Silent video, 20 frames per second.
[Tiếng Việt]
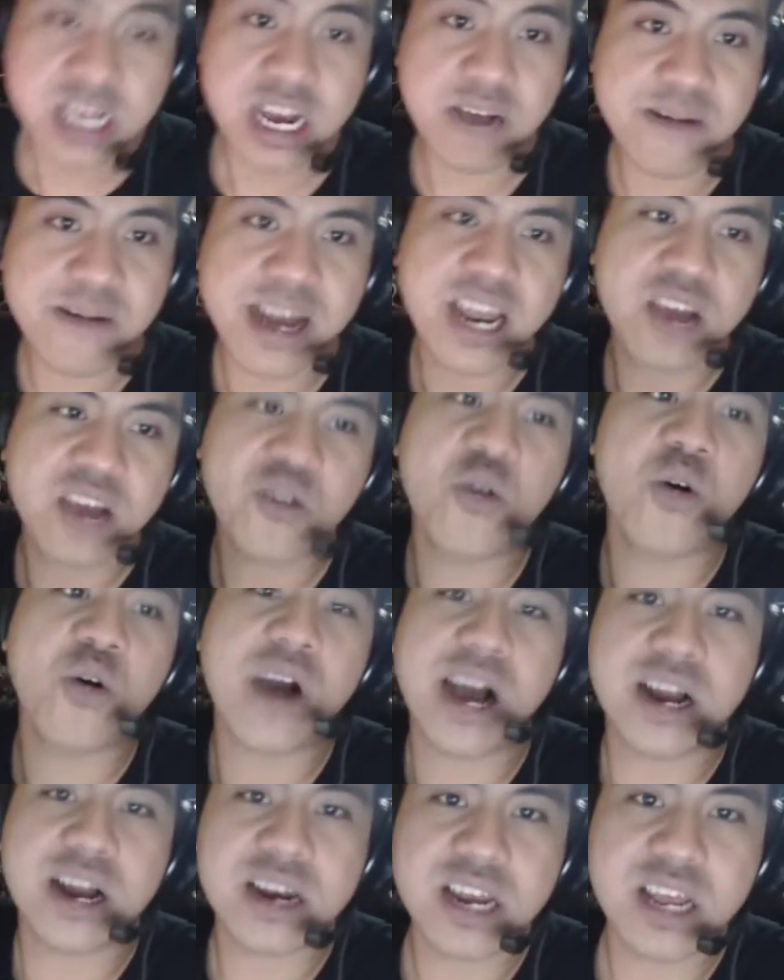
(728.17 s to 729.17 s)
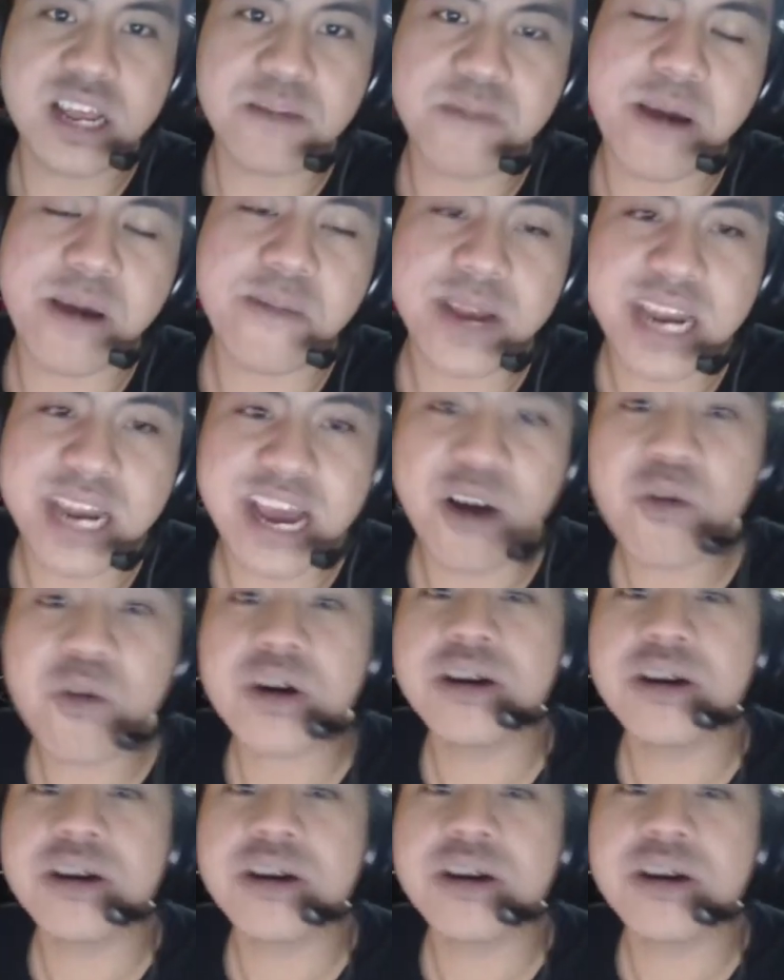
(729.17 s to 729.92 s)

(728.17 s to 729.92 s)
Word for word: các bạn lại cố gắng địt mẹ mệt đéo